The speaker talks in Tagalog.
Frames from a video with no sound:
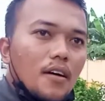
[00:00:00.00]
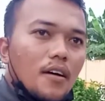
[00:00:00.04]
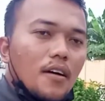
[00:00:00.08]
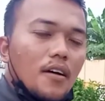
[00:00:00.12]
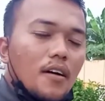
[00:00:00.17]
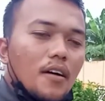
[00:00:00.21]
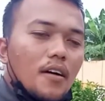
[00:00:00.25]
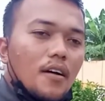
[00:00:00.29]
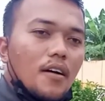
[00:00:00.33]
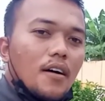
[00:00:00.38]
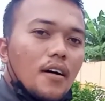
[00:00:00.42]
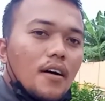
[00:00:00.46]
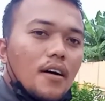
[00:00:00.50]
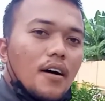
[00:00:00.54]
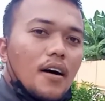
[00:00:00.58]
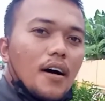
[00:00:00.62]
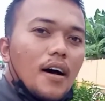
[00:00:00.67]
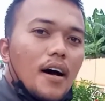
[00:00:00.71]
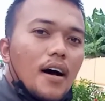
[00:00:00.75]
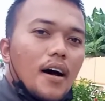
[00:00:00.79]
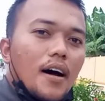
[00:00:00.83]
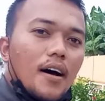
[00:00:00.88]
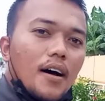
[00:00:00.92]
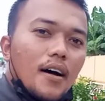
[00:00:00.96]
Ah,
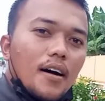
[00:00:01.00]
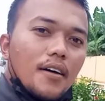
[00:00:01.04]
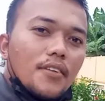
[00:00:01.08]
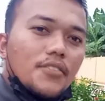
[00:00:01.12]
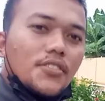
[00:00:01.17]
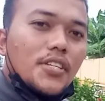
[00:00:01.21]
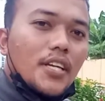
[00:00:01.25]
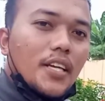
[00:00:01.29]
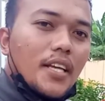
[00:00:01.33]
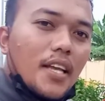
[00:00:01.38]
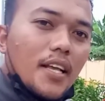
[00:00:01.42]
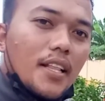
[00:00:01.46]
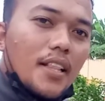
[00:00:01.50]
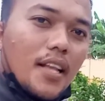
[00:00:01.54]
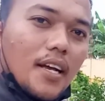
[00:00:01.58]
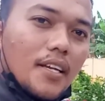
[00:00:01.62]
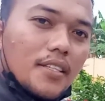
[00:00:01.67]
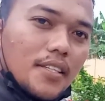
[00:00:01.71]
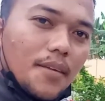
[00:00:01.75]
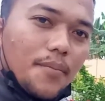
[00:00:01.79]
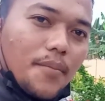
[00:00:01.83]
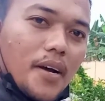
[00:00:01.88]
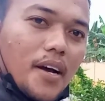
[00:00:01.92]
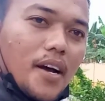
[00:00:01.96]
Ah, chicken lang
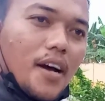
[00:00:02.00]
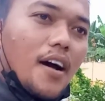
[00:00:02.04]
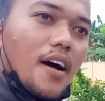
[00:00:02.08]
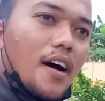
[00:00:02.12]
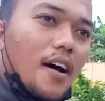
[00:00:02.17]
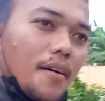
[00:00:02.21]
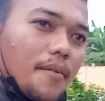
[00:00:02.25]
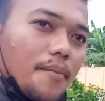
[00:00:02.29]
sa mga